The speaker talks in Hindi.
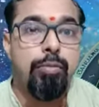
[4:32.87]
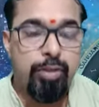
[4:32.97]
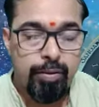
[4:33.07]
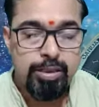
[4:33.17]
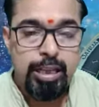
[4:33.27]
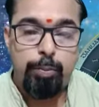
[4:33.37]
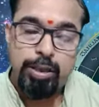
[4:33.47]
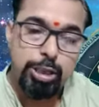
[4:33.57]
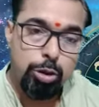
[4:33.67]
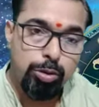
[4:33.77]
व्यवस्था
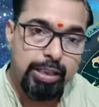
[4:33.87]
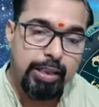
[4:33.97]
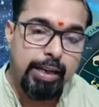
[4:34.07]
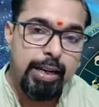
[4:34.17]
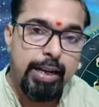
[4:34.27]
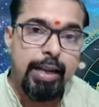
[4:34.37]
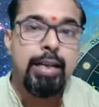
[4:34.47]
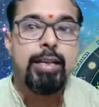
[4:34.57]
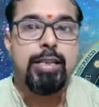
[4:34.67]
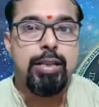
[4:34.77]
बनती हुई दिख रही है
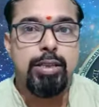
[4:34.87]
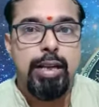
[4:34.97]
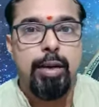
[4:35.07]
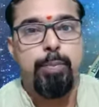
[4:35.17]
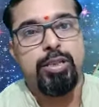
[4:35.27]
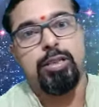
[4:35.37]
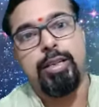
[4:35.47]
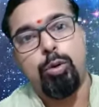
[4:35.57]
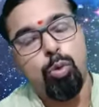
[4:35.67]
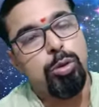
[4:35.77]
संतान पक्ष
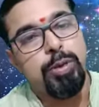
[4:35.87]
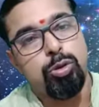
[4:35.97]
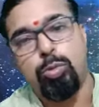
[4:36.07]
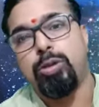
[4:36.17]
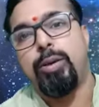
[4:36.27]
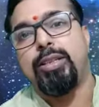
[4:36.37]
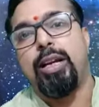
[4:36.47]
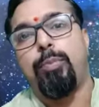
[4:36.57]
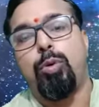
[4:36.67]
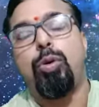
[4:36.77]
से कोई भी शुभ समाचार
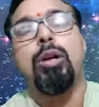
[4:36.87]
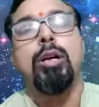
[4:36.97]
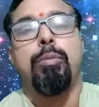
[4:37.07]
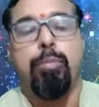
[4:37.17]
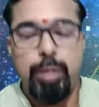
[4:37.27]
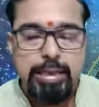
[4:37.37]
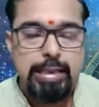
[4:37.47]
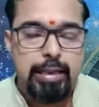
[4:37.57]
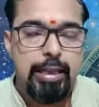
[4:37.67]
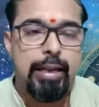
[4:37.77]
आपको मिल
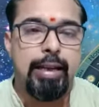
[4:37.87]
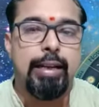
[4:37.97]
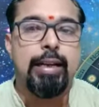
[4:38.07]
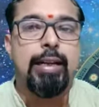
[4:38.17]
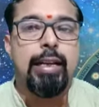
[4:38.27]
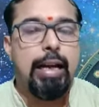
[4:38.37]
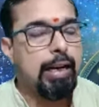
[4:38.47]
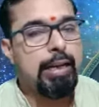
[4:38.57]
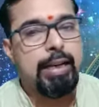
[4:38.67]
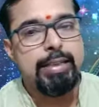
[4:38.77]
सकता है
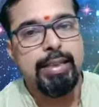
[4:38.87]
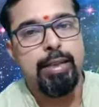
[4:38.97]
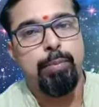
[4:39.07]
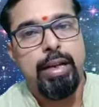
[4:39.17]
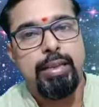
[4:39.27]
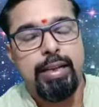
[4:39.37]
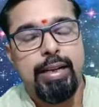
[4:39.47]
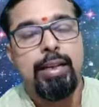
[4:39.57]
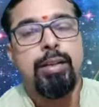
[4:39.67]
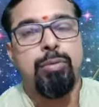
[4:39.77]
अगली राशि की हम बात करें
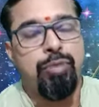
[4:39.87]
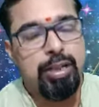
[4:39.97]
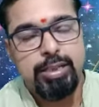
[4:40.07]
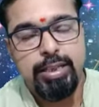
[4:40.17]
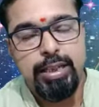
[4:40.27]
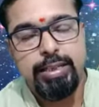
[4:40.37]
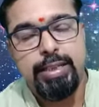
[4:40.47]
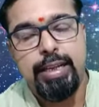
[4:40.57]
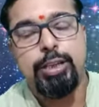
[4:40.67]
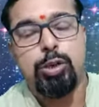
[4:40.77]
वृक्षिक
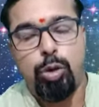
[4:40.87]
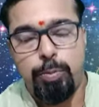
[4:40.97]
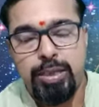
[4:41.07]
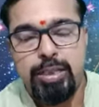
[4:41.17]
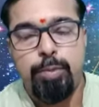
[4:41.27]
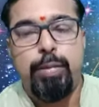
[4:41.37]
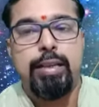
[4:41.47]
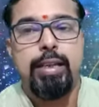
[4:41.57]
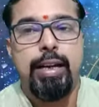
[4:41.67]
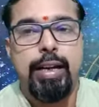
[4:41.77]
राशि है स्कॉर्पियस की हम
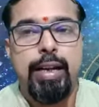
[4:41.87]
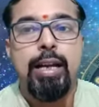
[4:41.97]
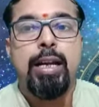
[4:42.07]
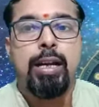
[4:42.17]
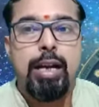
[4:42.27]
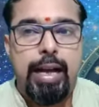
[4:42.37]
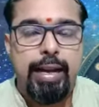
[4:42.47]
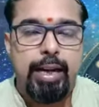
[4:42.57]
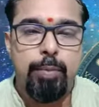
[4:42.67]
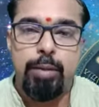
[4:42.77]
बात करेंगे
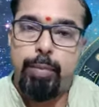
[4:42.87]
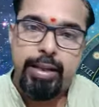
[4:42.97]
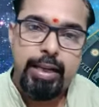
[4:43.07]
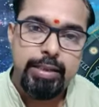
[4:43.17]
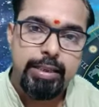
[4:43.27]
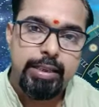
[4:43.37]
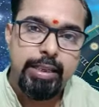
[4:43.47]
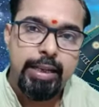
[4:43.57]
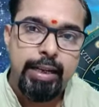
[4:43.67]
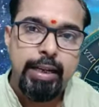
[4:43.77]
कार्य में बाधा आ सकती
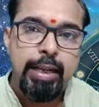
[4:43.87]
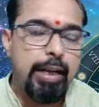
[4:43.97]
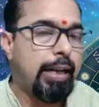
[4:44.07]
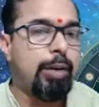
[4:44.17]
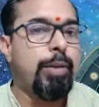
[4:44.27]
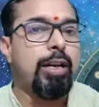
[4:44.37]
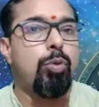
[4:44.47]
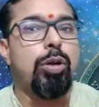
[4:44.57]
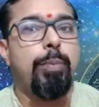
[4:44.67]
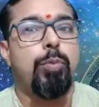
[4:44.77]
है अगर मैं
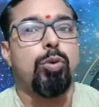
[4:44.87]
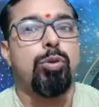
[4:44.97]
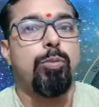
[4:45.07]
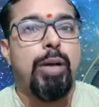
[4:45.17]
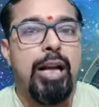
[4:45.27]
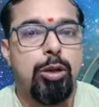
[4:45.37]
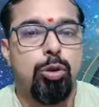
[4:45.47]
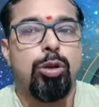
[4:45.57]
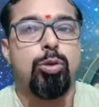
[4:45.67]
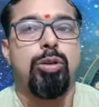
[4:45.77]
कहूँ आपको तो भाग
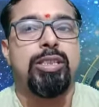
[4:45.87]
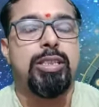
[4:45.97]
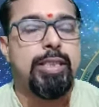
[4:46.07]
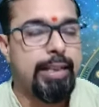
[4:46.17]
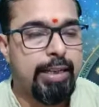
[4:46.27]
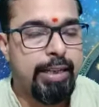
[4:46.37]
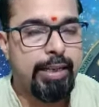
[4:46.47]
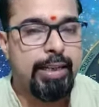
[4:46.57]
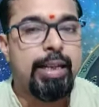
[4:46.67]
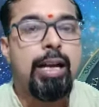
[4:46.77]
दौड़ थोड़ी सी ज्यादा
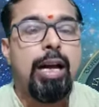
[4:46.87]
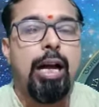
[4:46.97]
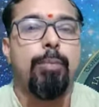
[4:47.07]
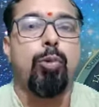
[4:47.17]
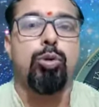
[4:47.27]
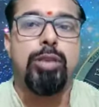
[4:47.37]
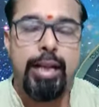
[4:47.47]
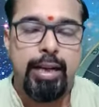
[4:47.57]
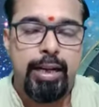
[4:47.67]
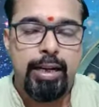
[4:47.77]
रहेगी आपको
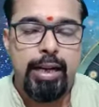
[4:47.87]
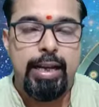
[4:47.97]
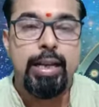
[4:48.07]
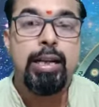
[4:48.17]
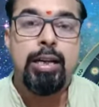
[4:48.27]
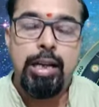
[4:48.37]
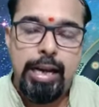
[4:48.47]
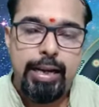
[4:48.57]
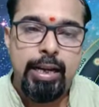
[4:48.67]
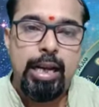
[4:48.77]
धैर्य रखना है
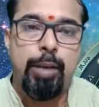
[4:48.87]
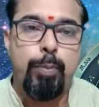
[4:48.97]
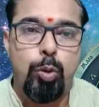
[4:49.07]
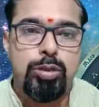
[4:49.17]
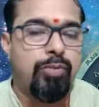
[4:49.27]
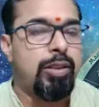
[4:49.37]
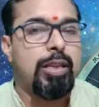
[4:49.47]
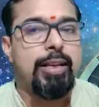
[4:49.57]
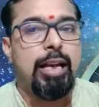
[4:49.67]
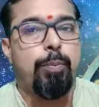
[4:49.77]
लेकिन आपको
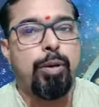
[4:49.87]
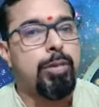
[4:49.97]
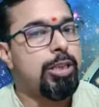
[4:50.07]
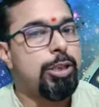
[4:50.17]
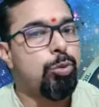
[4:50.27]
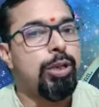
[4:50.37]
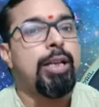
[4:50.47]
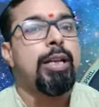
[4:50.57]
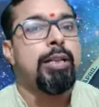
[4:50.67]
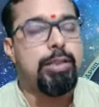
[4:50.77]
सफलता यहाँ पर मिलती हुई
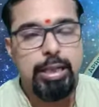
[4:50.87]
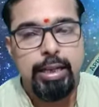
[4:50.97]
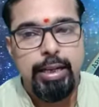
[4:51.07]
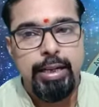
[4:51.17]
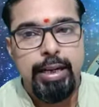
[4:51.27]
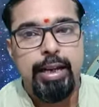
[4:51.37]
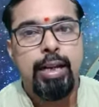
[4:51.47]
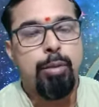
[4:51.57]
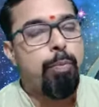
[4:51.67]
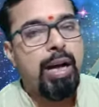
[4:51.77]
दिख रही है
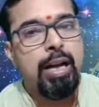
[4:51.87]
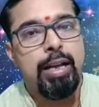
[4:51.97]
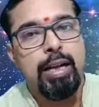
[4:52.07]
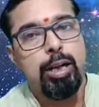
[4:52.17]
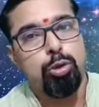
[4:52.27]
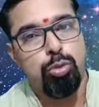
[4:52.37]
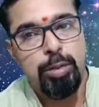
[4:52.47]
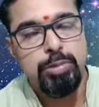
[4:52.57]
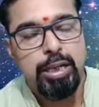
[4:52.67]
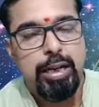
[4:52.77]
वाहन अगर
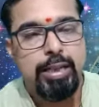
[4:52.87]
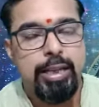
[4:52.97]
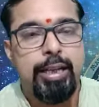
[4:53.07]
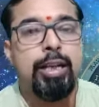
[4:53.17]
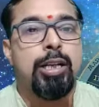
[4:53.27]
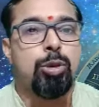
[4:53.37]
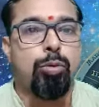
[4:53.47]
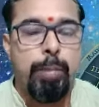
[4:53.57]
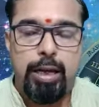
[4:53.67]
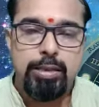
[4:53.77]
स्वयं चलाते हैं तो
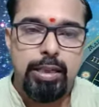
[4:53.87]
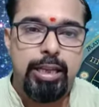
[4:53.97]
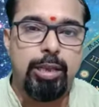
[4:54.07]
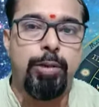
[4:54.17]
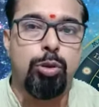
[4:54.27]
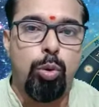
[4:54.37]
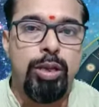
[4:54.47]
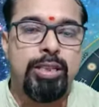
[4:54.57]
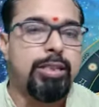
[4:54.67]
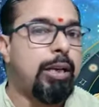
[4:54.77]
वाहन चलाते में
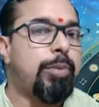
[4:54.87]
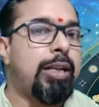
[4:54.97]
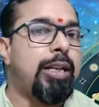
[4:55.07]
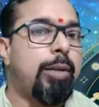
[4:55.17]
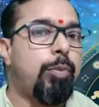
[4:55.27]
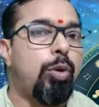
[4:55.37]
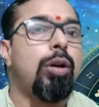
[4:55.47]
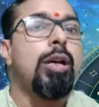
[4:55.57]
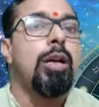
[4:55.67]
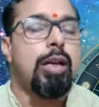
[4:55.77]
थोड़ी सी सावधानी आपको
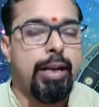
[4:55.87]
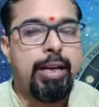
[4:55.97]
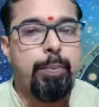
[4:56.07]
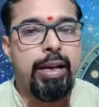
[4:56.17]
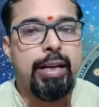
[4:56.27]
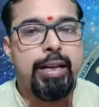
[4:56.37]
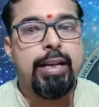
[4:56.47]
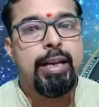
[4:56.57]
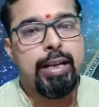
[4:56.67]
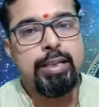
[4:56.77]
करनी पड़ेगी
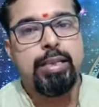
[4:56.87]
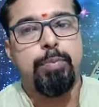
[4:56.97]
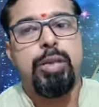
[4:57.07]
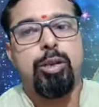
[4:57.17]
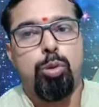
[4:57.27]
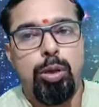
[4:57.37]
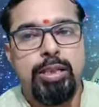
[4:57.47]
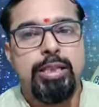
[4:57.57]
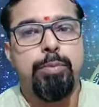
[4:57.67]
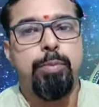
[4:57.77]
इस सप्ताह थोड़ी
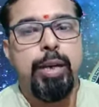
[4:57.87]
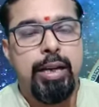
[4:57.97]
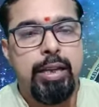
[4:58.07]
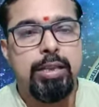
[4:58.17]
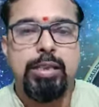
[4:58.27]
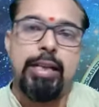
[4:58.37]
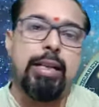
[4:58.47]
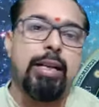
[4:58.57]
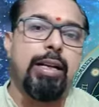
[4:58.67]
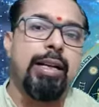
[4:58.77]
सी मेहनत ज्यादा
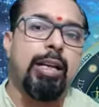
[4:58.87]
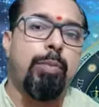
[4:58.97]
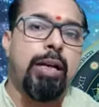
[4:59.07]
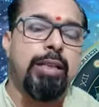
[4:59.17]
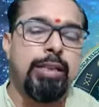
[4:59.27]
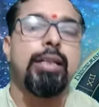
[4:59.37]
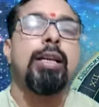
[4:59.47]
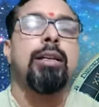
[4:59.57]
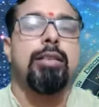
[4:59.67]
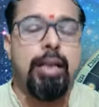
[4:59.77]
करने के बाद ही
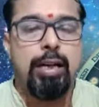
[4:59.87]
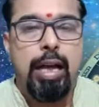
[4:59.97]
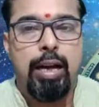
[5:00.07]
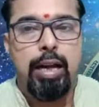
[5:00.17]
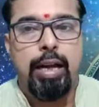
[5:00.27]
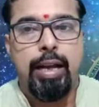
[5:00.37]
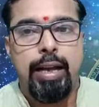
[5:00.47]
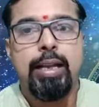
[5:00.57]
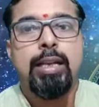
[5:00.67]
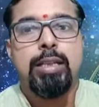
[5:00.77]
धन आ रहा
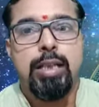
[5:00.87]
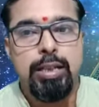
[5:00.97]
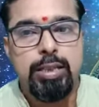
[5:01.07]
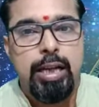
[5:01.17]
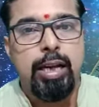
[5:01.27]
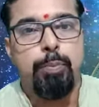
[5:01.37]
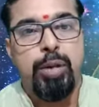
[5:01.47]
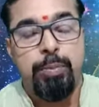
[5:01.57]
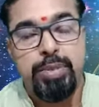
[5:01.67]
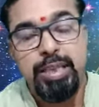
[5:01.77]
है संतान
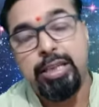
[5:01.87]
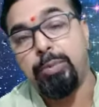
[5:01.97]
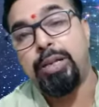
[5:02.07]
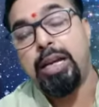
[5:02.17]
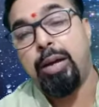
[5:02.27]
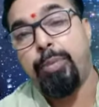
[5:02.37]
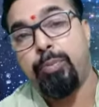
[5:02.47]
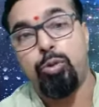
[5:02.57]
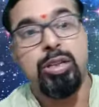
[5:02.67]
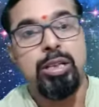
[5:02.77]
प्राप्ति की भी यहाँ पर
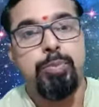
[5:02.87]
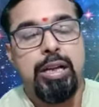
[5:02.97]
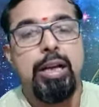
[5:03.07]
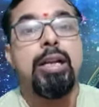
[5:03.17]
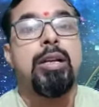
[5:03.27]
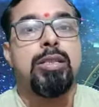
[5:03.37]
पूरे सप्ताह